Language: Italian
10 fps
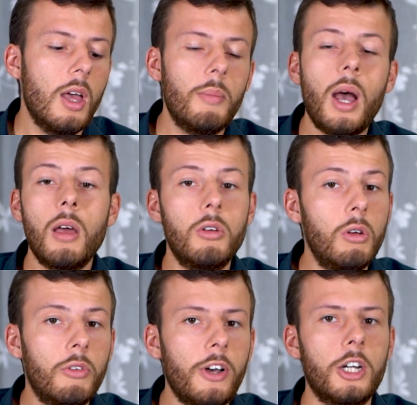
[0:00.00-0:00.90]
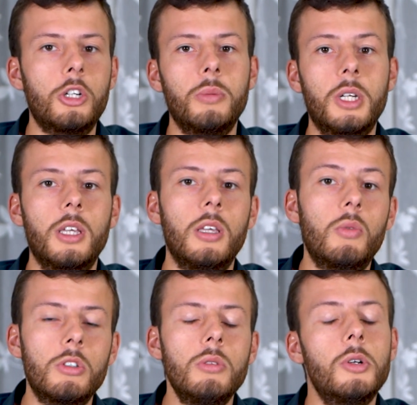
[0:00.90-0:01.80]
Ma non lo faccio perché in
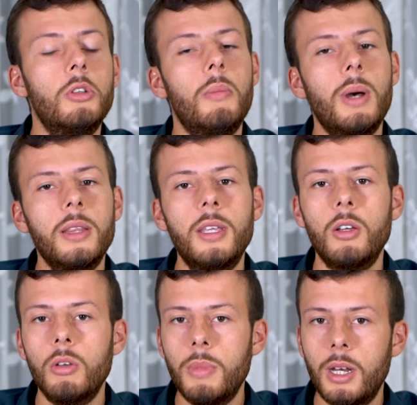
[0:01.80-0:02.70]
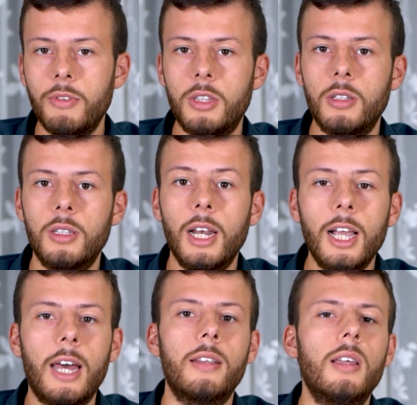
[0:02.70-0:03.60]
questo modo mantengo i benefit della
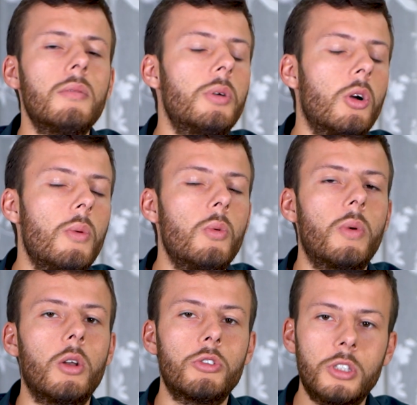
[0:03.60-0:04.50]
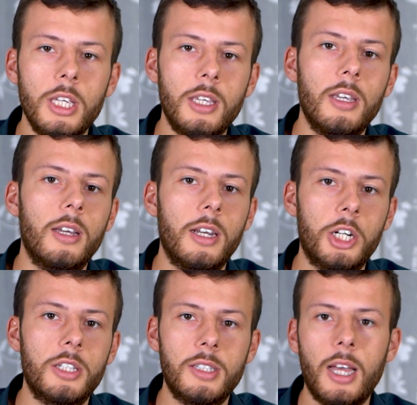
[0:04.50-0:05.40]
carta, però comunque lo staking
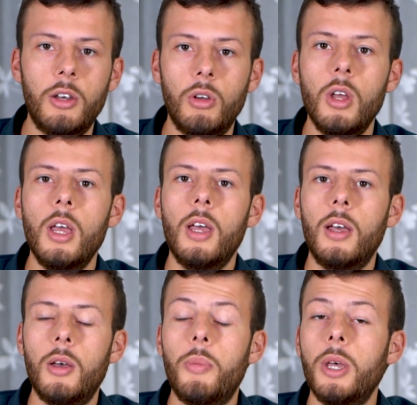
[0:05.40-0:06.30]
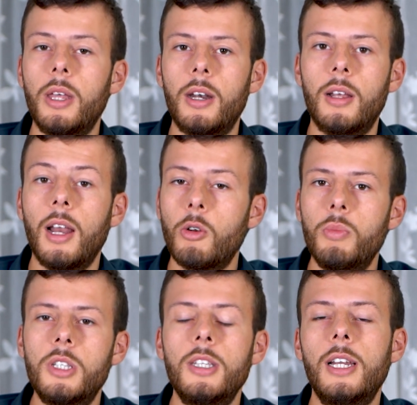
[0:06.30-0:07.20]
necessario eh, per la
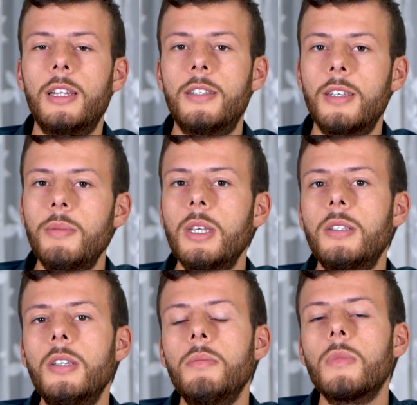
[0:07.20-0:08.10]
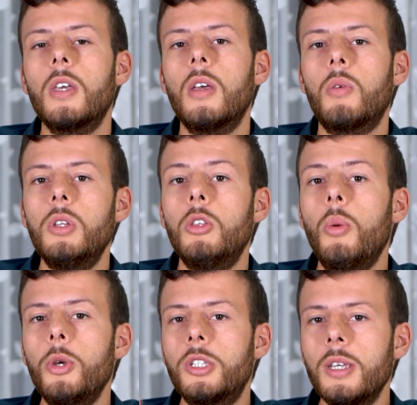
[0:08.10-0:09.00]
Ruby Steel è di 6 mesi, quindi
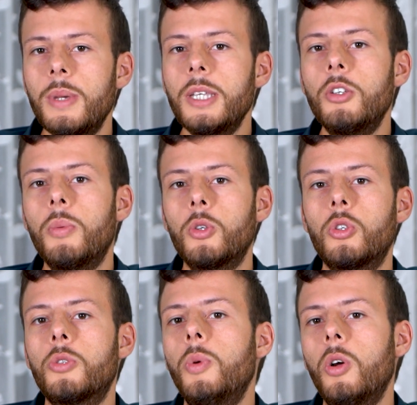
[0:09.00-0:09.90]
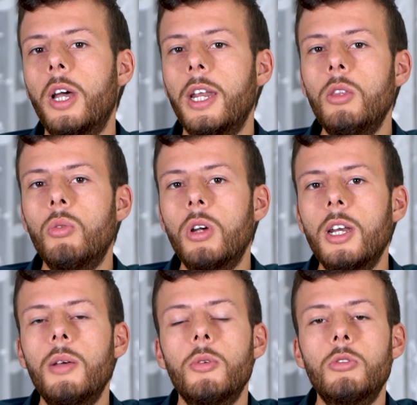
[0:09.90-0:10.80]
dopo i sei mesi io posso sbloccare i
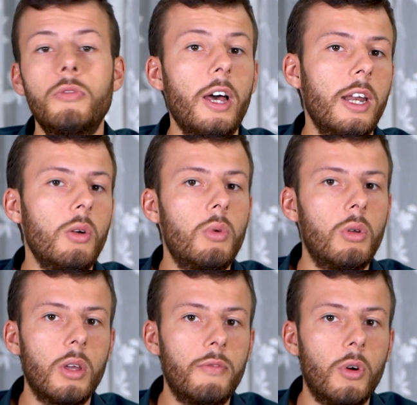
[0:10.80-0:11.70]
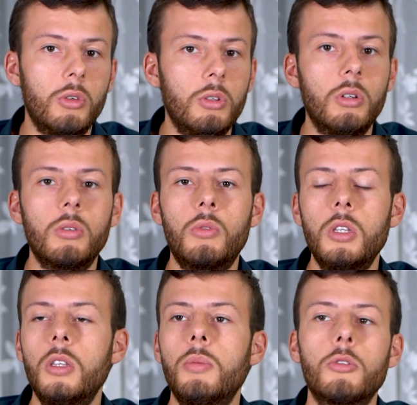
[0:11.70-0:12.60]
token, posso fare quello che voglio,
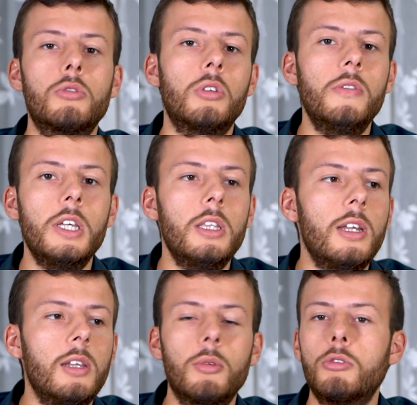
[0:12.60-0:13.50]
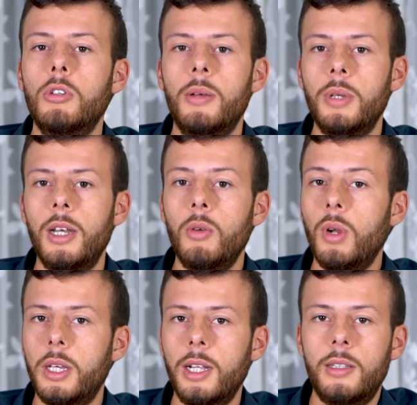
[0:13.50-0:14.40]
quindi posso rivenderli, posso cambiarli in
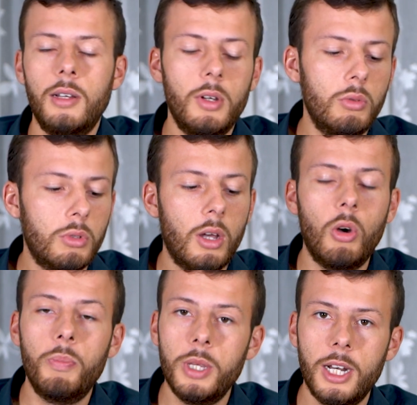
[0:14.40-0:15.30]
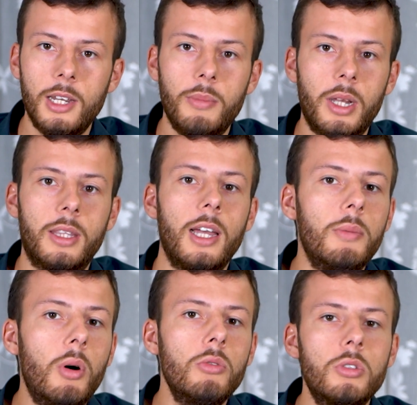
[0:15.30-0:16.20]
qualche altra valuta, ho piena libertà. Il
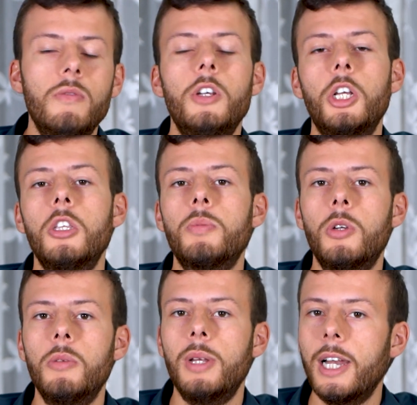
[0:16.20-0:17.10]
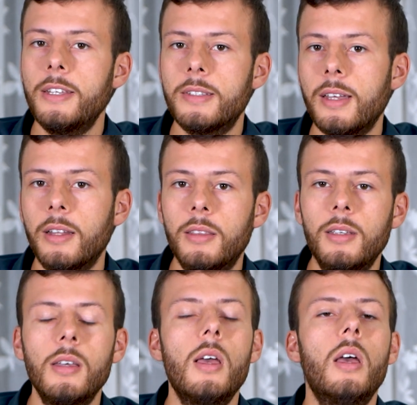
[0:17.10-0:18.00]
bonus invece è disponibile
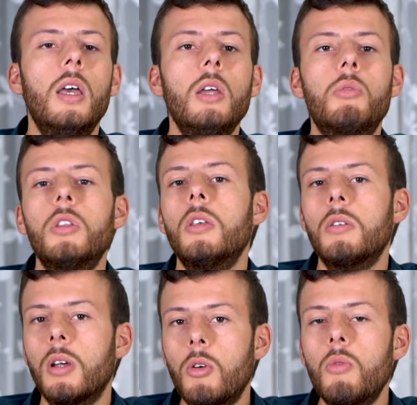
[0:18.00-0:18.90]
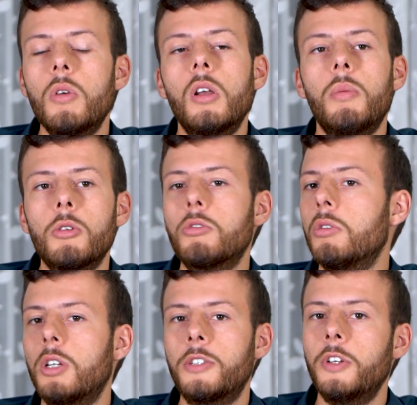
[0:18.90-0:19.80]
all'istante e quindi con quello
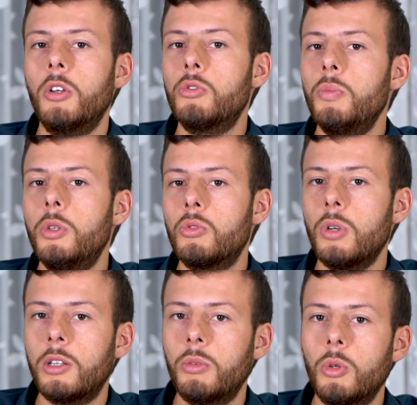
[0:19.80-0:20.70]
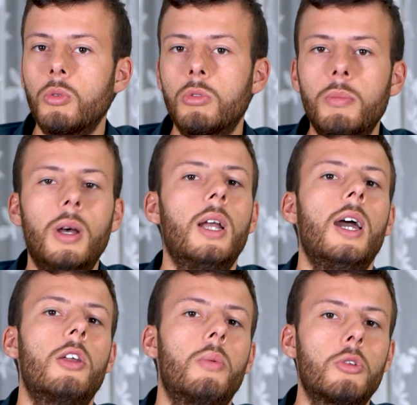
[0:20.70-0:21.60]
posso trasferirlo subito su un altro mio conto
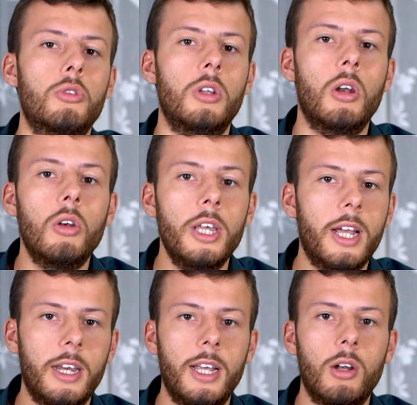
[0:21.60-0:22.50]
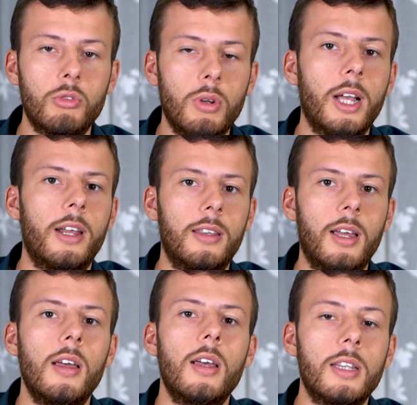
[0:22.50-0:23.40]
bancario, posso tenerlo lì e caricarlo sulla
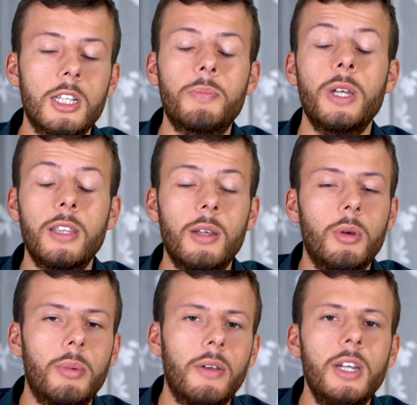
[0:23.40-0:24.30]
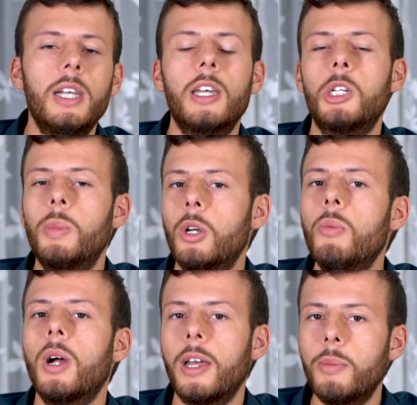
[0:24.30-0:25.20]
carta da spendere poi per avere il cashback
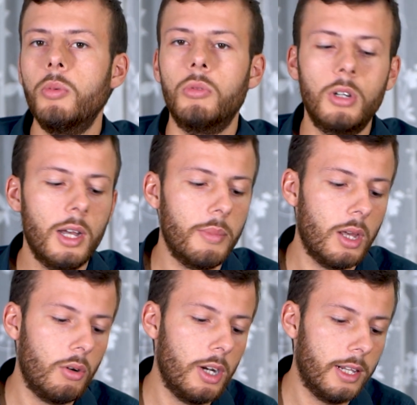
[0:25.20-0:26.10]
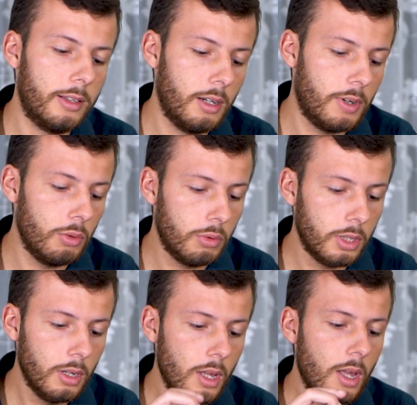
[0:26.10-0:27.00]
o magari appunto cambiarlo in altre valute.